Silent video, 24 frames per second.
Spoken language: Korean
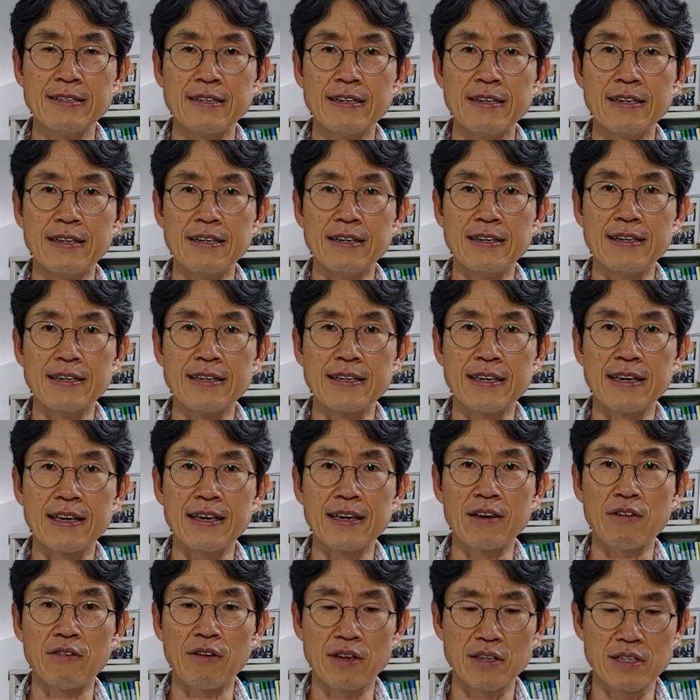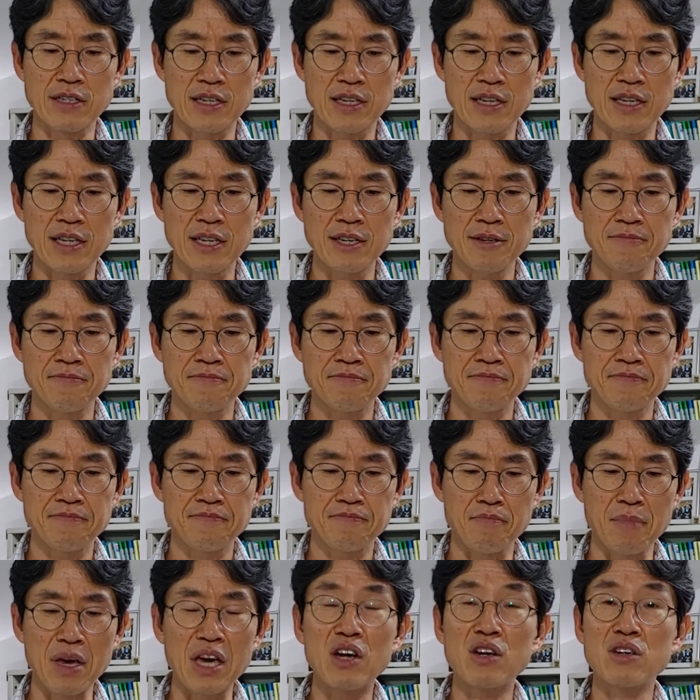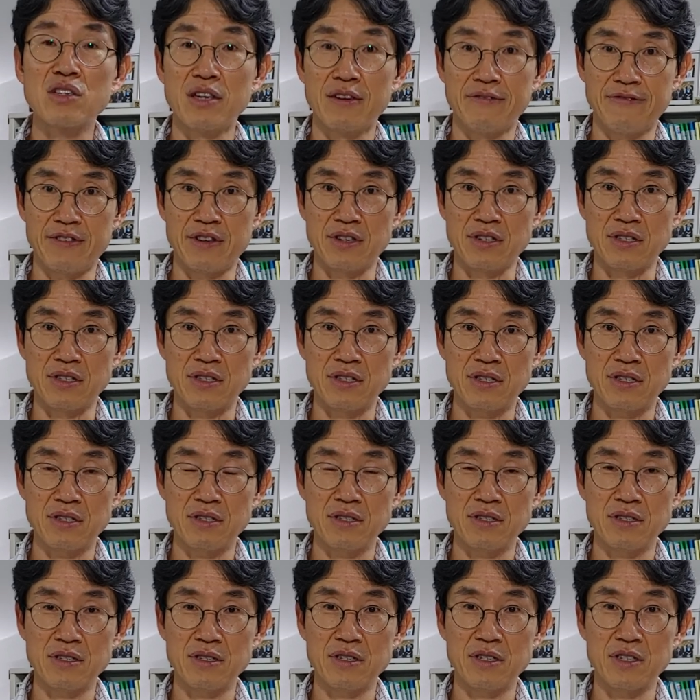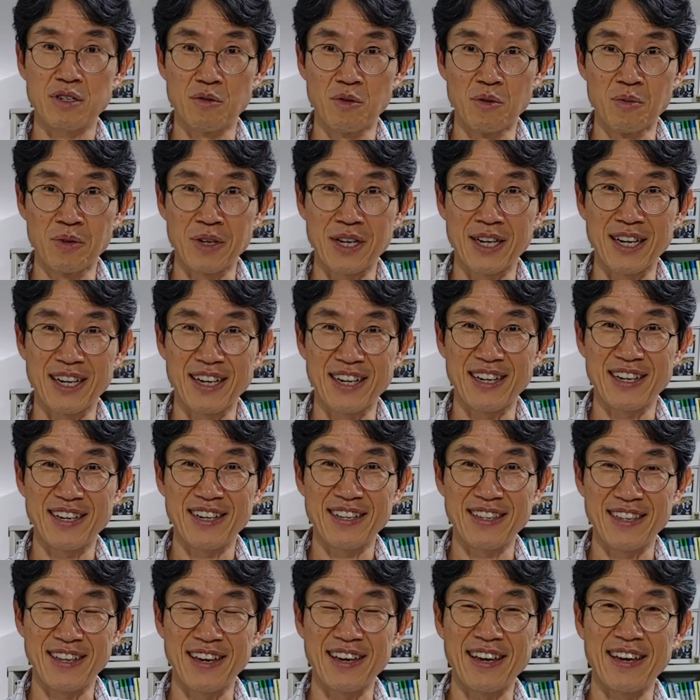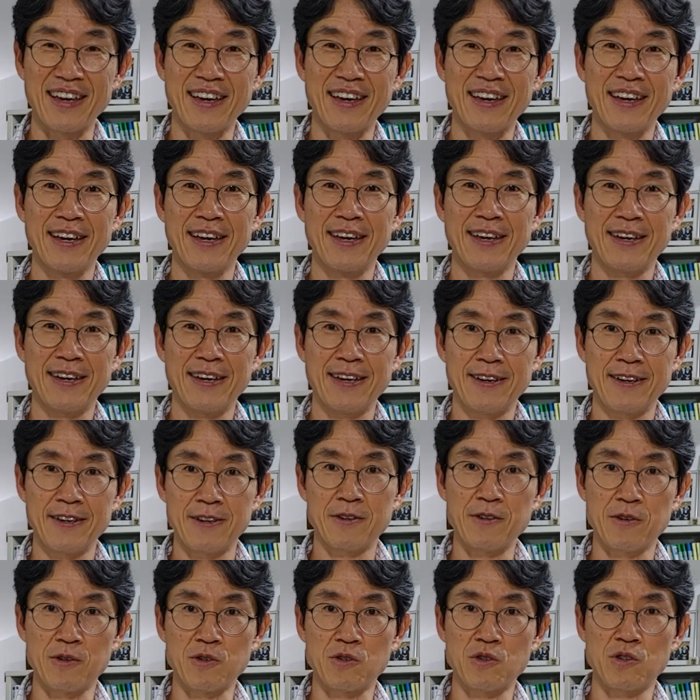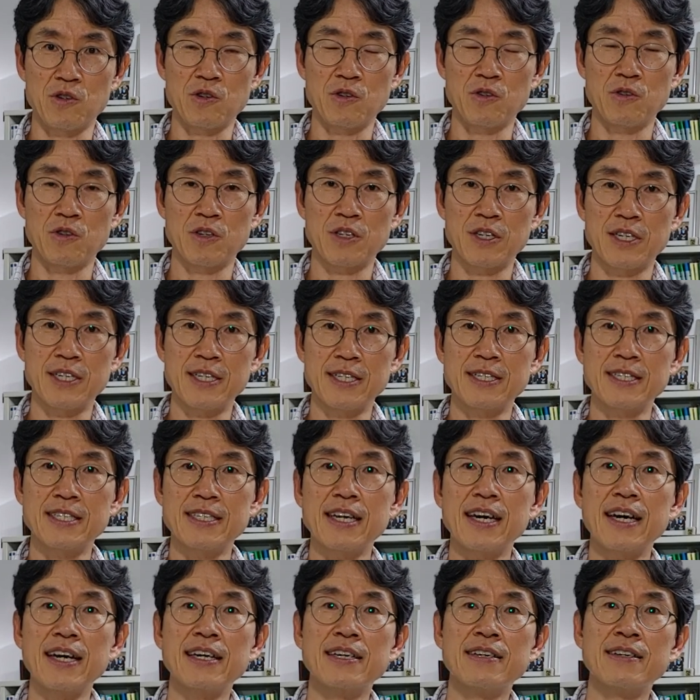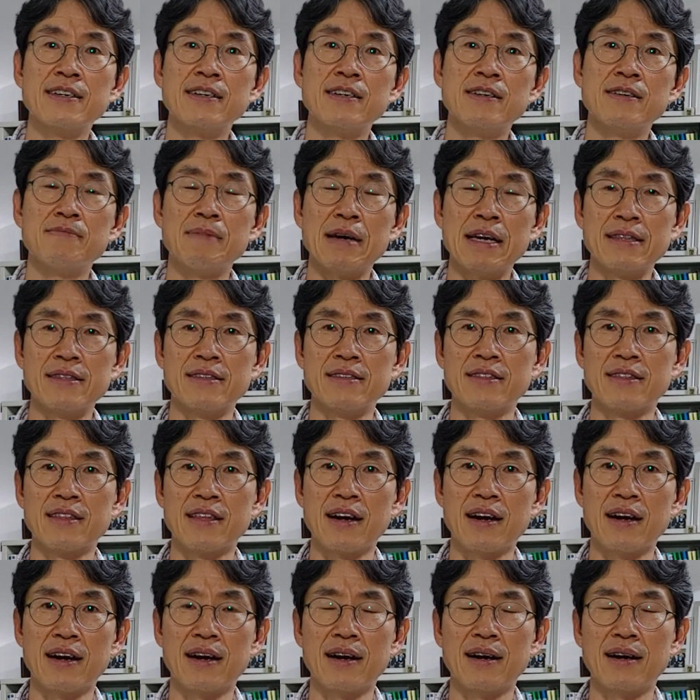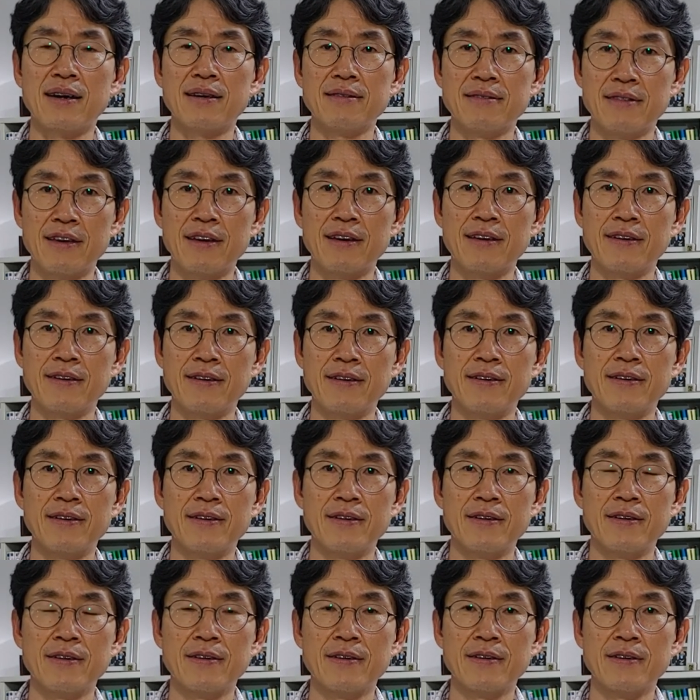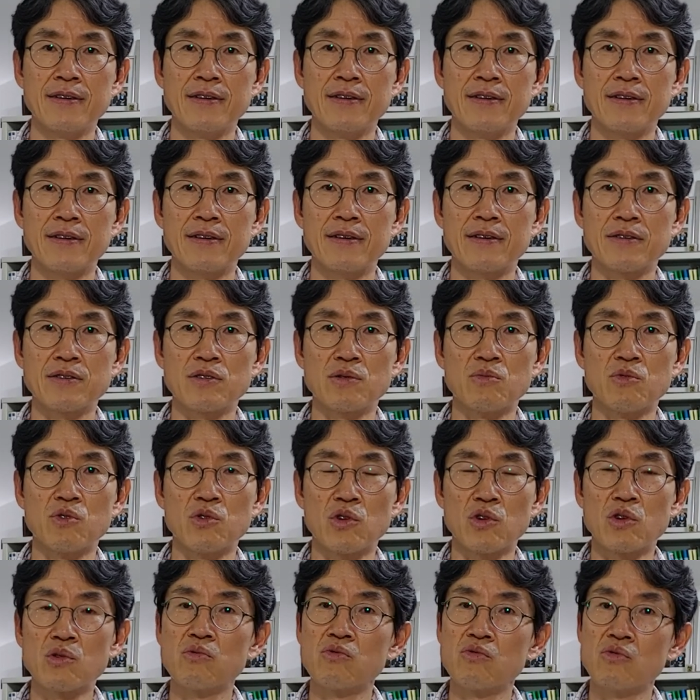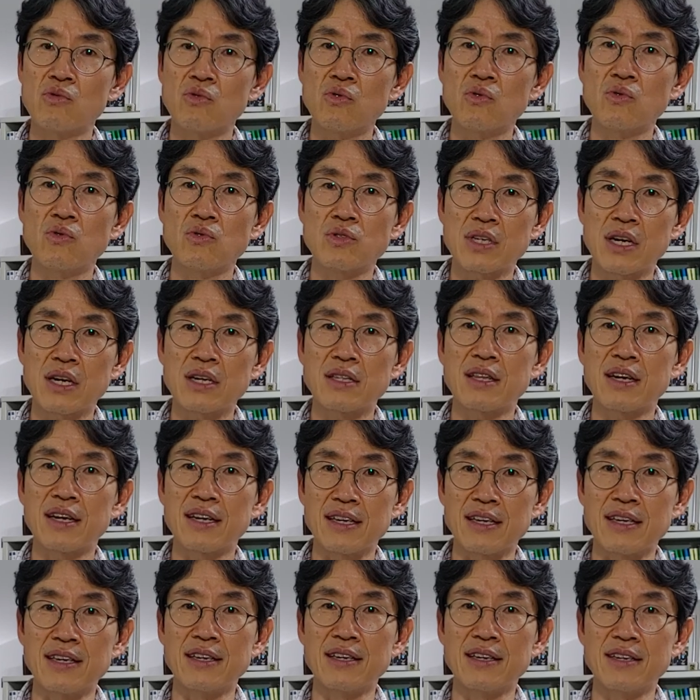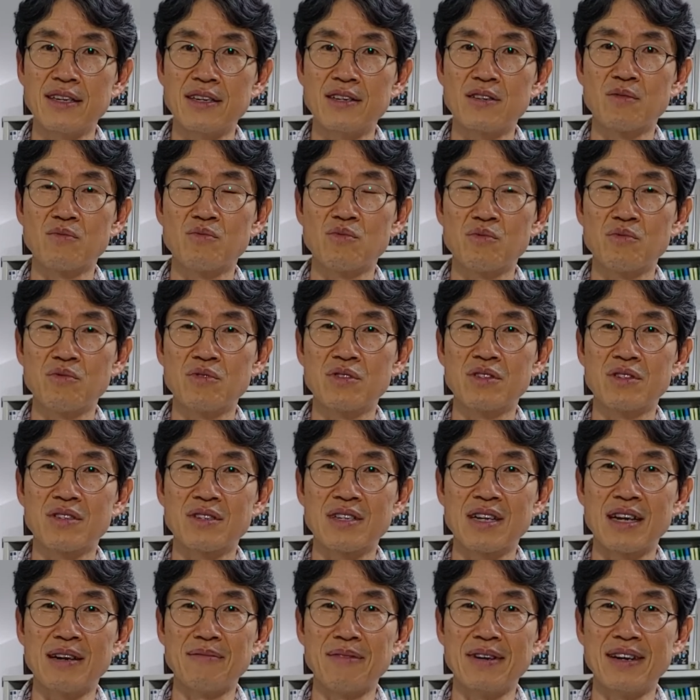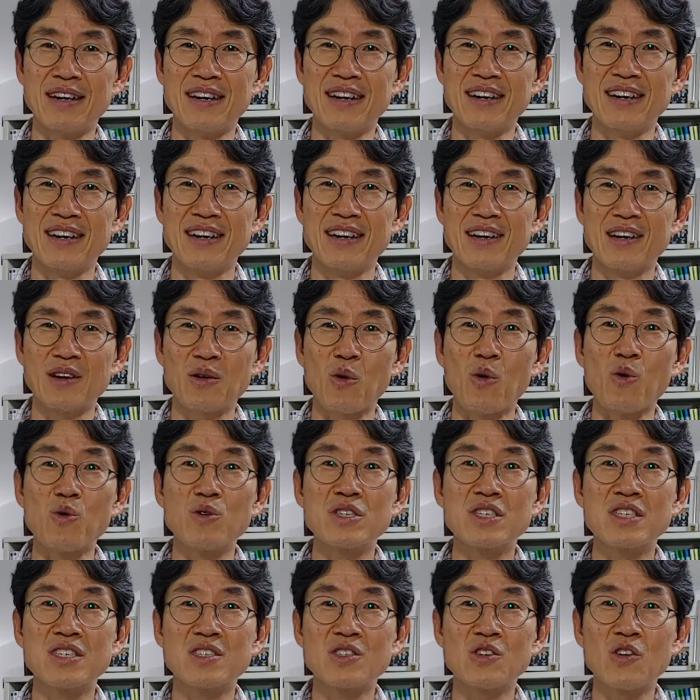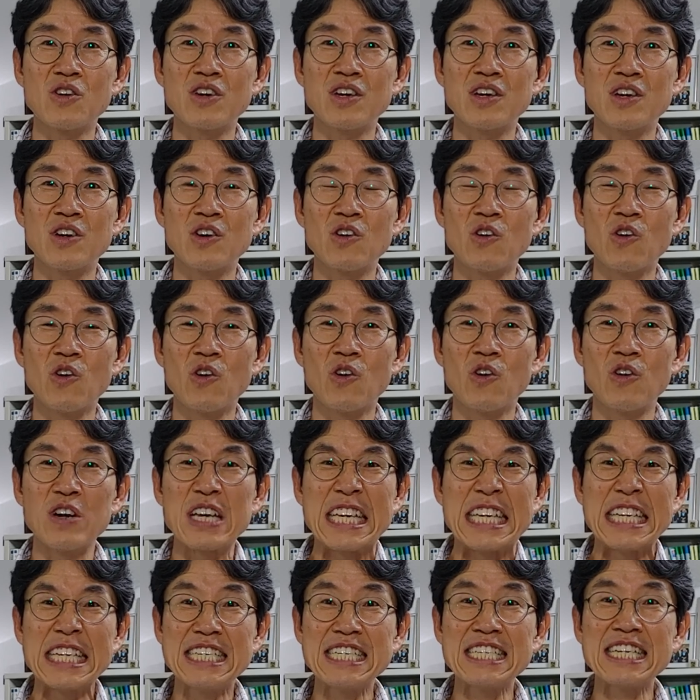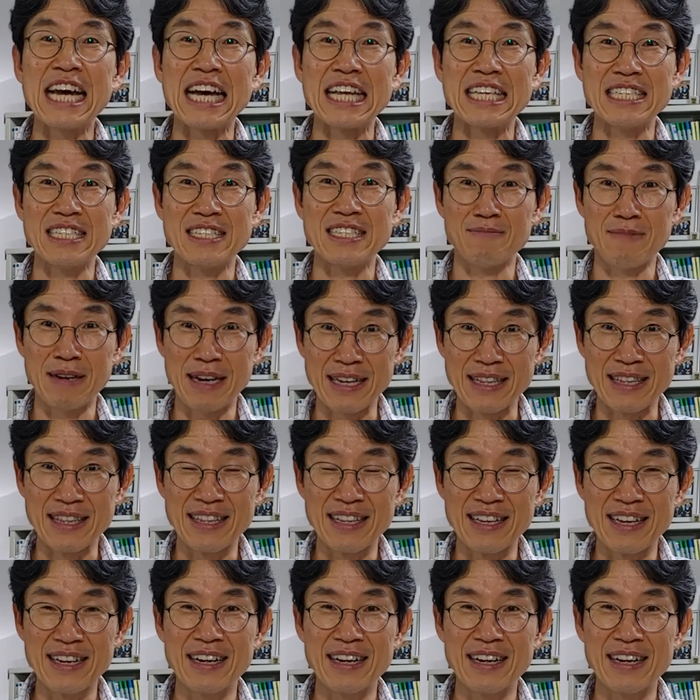아, 이게 굉장히 make a difference. 이거 뭡니까? 네. 그렇죠. 큰 차이를 만든다. 네. 그래서 뭐 여러분도 상당히 이런 부분들은 아마 공식적인 거 일은 아니지만